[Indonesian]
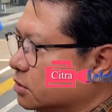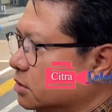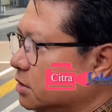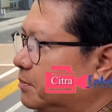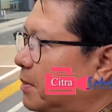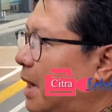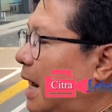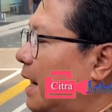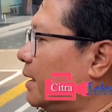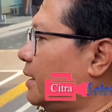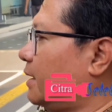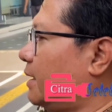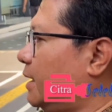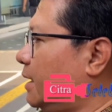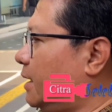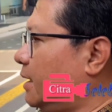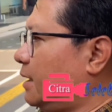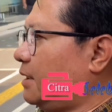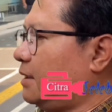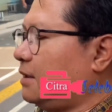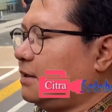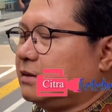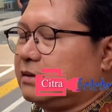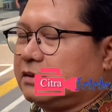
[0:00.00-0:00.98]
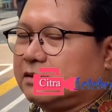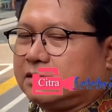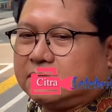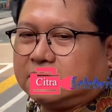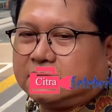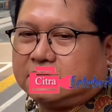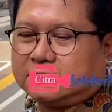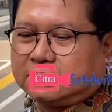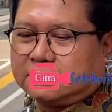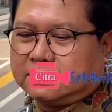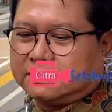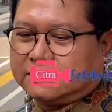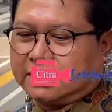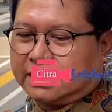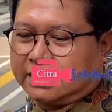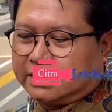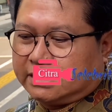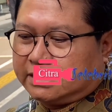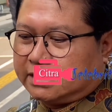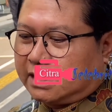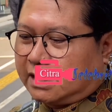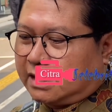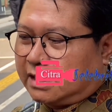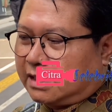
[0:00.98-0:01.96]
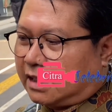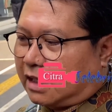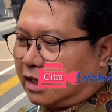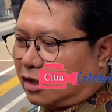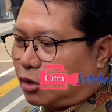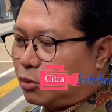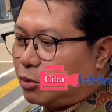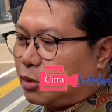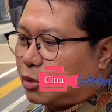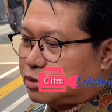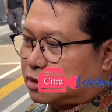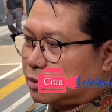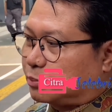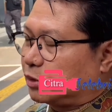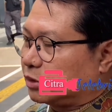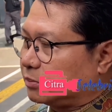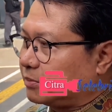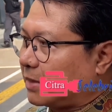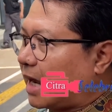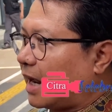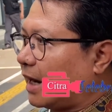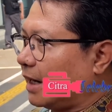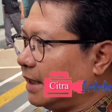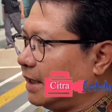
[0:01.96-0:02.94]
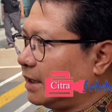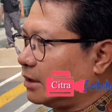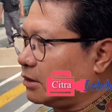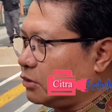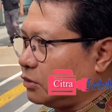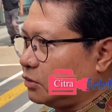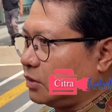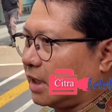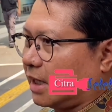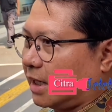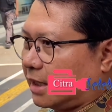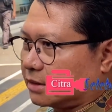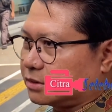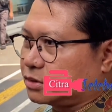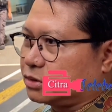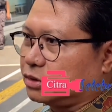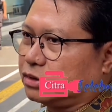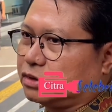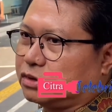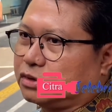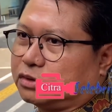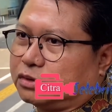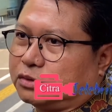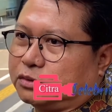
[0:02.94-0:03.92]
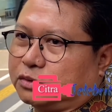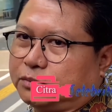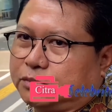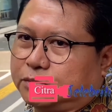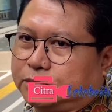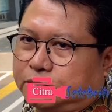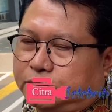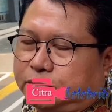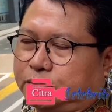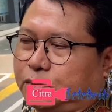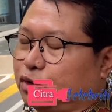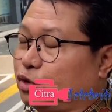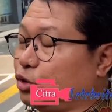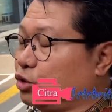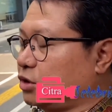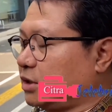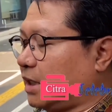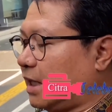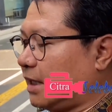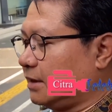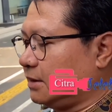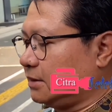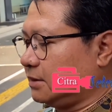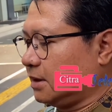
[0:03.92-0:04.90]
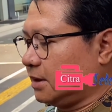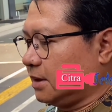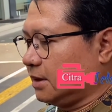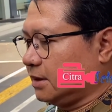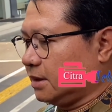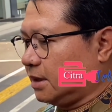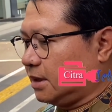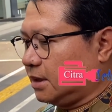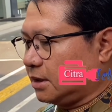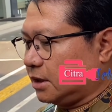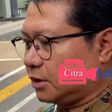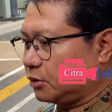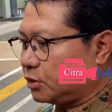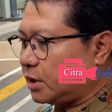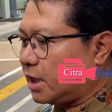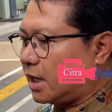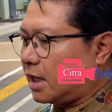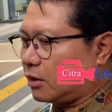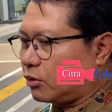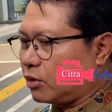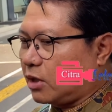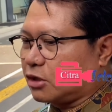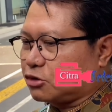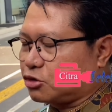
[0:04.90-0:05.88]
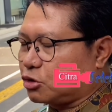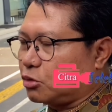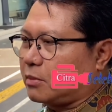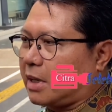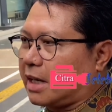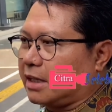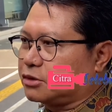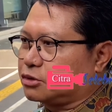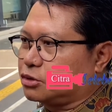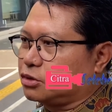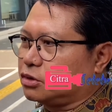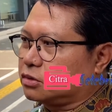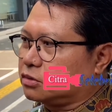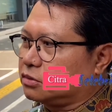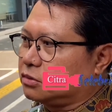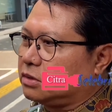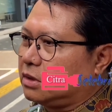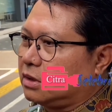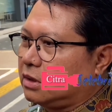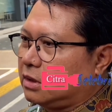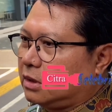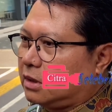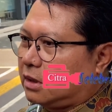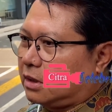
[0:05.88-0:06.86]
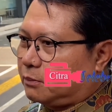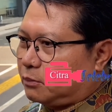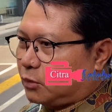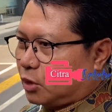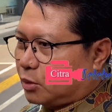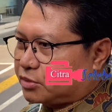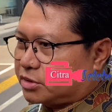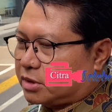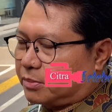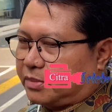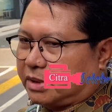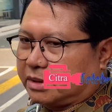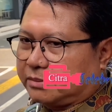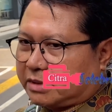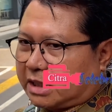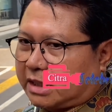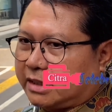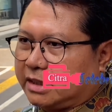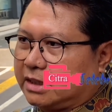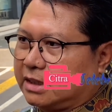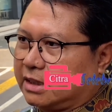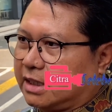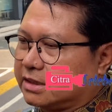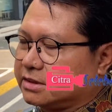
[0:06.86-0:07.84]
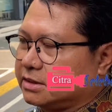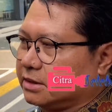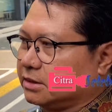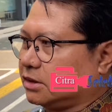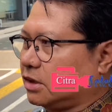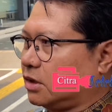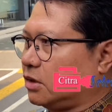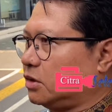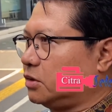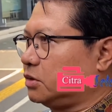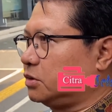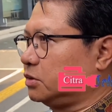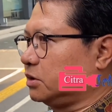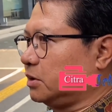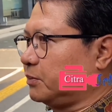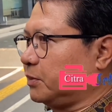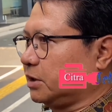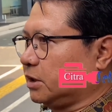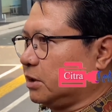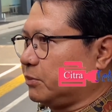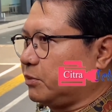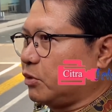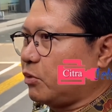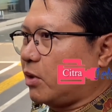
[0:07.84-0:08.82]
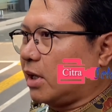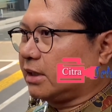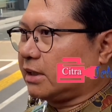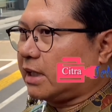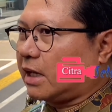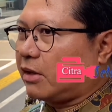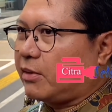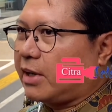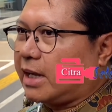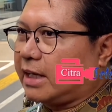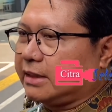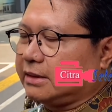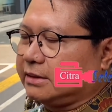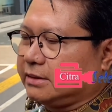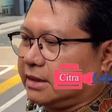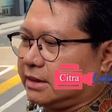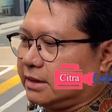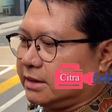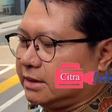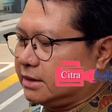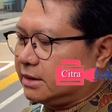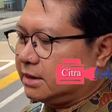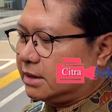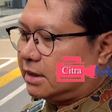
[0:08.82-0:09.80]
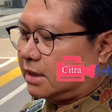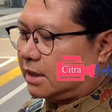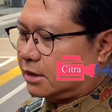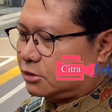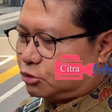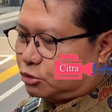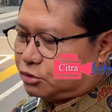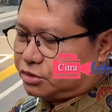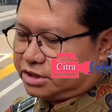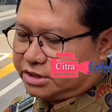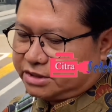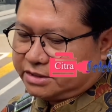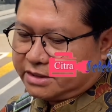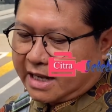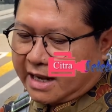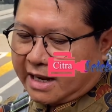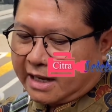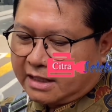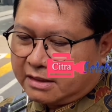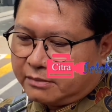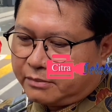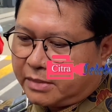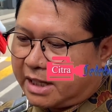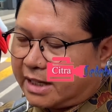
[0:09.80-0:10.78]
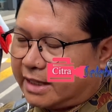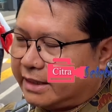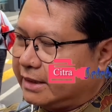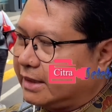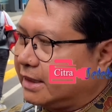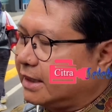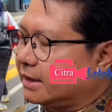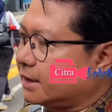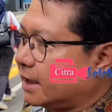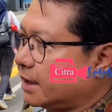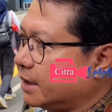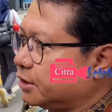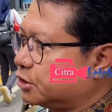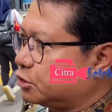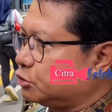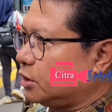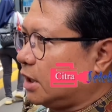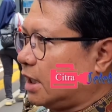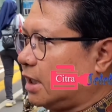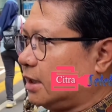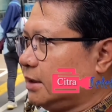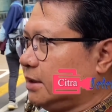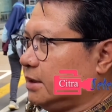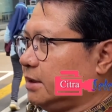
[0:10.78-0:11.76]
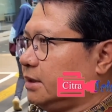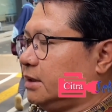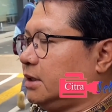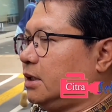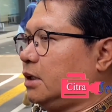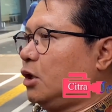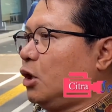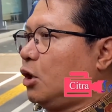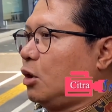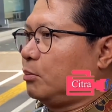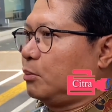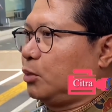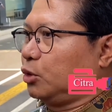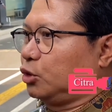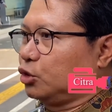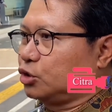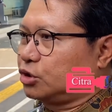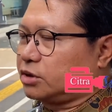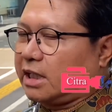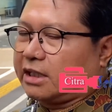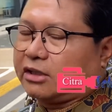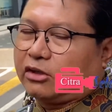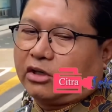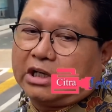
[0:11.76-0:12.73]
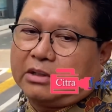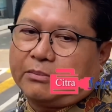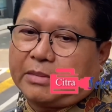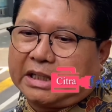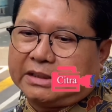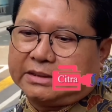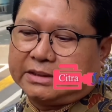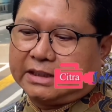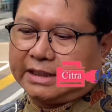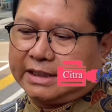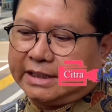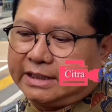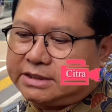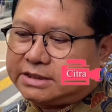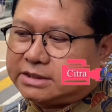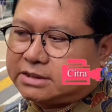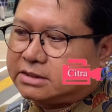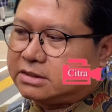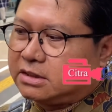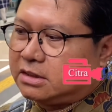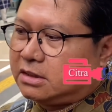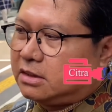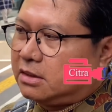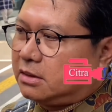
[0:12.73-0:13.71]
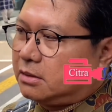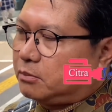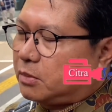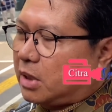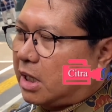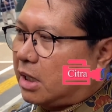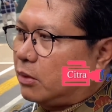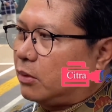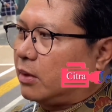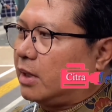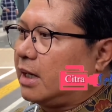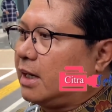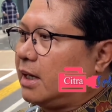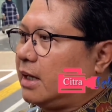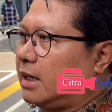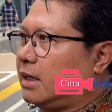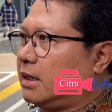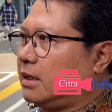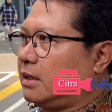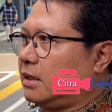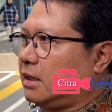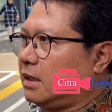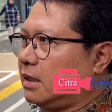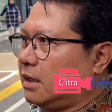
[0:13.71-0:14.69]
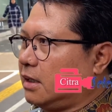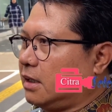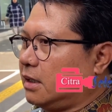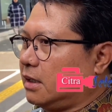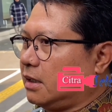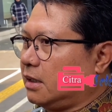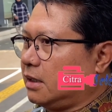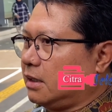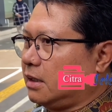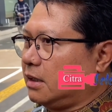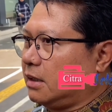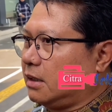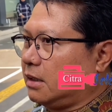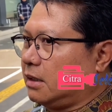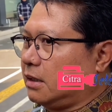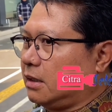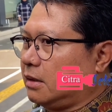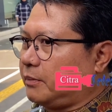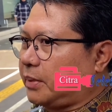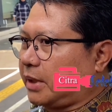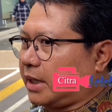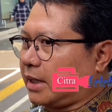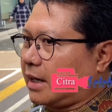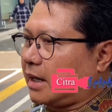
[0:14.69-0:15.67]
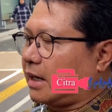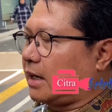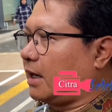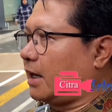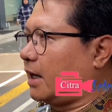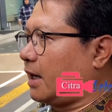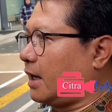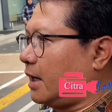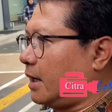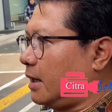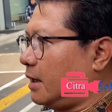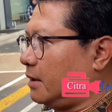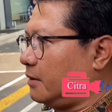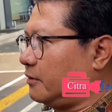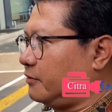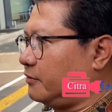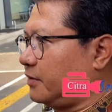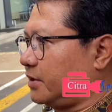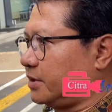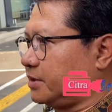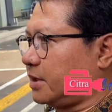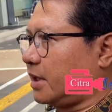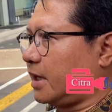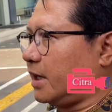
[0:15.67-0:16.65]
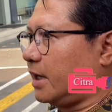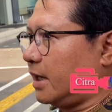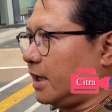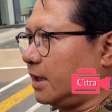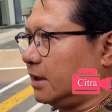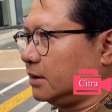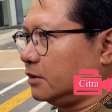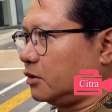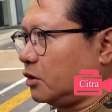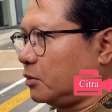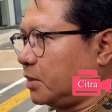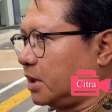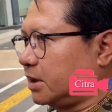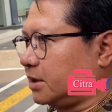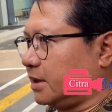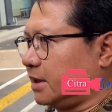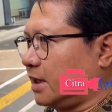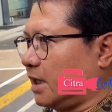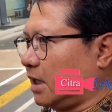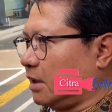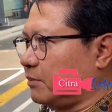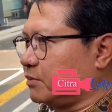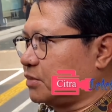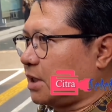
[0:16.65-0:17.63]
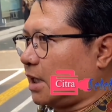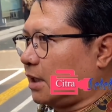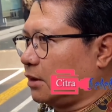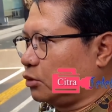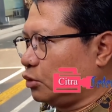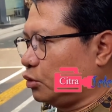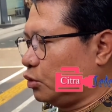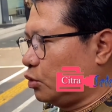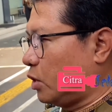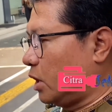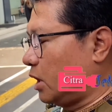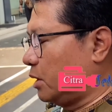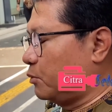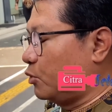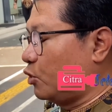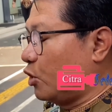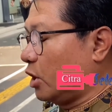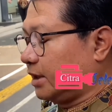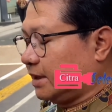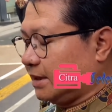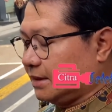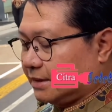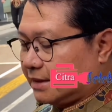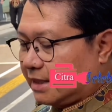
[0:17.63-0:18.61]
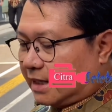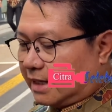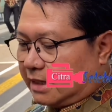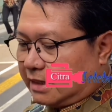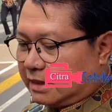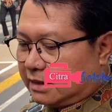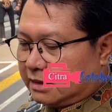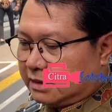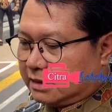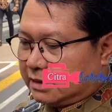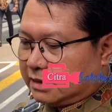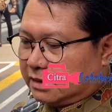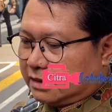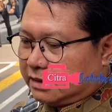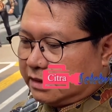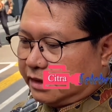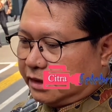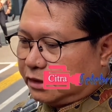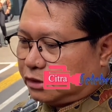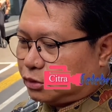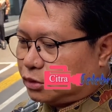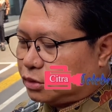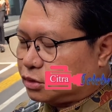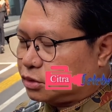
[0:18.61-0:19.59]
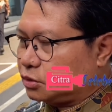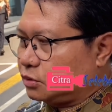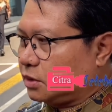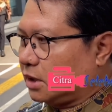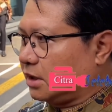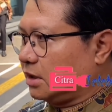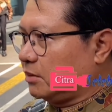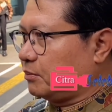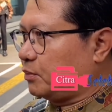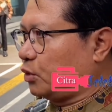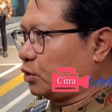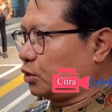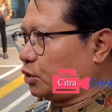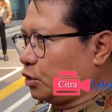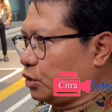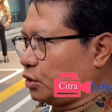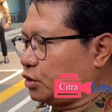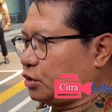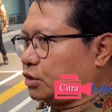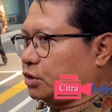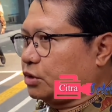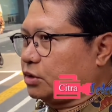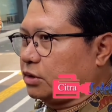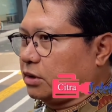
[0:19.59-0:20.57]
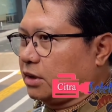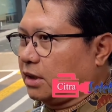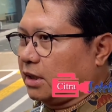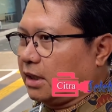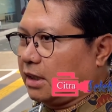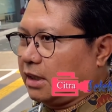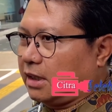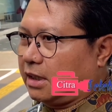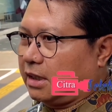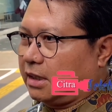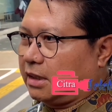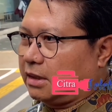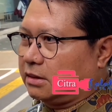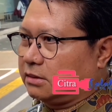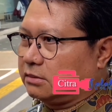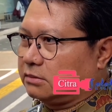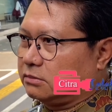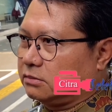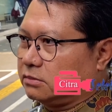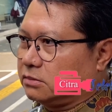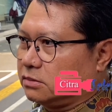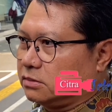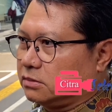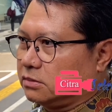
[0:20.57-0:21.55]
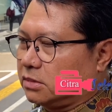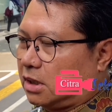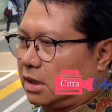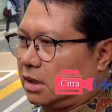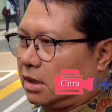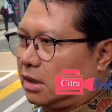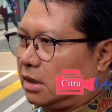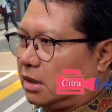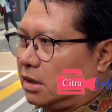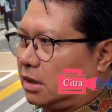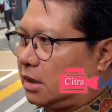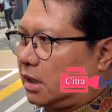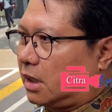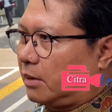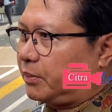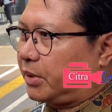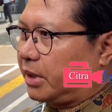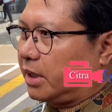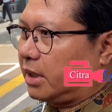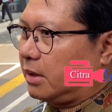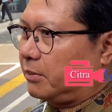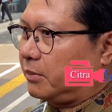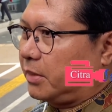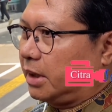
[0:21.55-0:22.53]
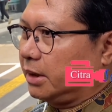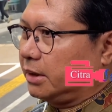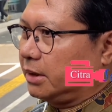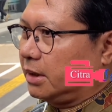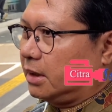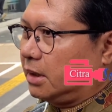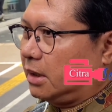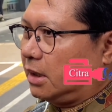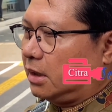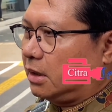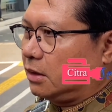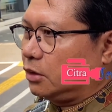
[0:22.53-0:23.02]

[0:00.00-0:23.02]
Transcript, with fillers: dipanggil, jadinya aku belum sempat balik, udah langsung putusan, jadinya ya udah aku langsung masuk, belum sempat tadi kasih tahu teman-teman wartawan, jadinya langsung sidang, makanya tadi sudah diputuskan oleh majelis bahwa eh, perkara perceraian nomor 361 2023 itu sudah diputus dengan uh, apa namanya